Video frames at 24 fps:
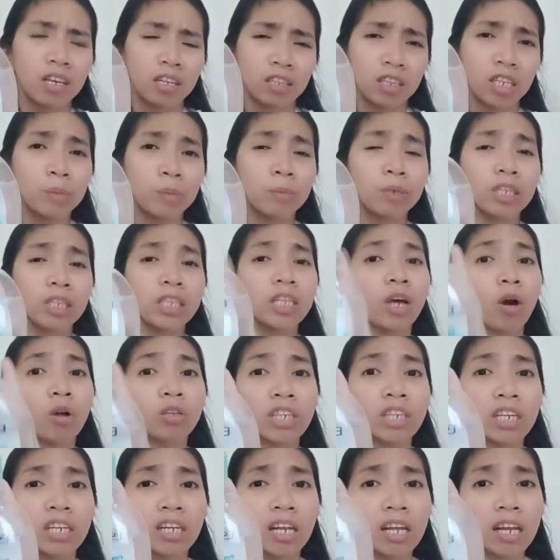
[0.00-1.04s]
Hindi, hindi ako
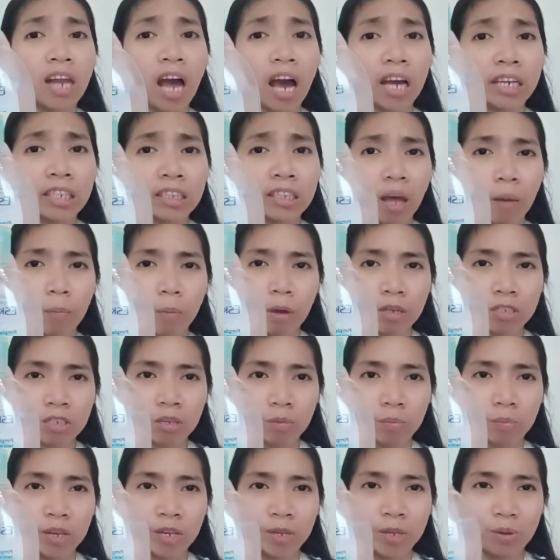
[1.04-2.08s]
nanlalait, ha? Baka
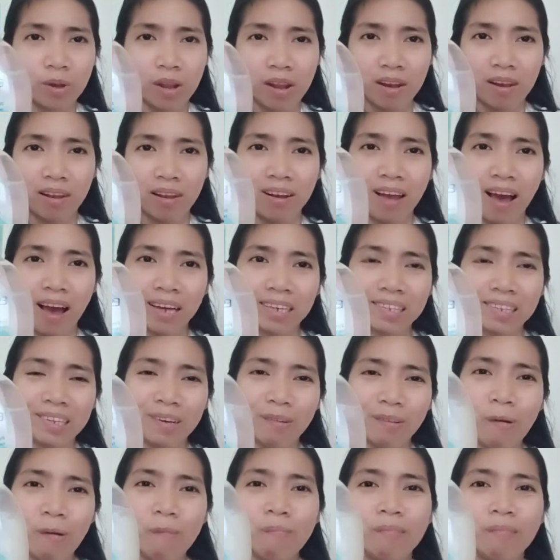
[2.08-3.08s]
sabihin nyo nanlalait ako.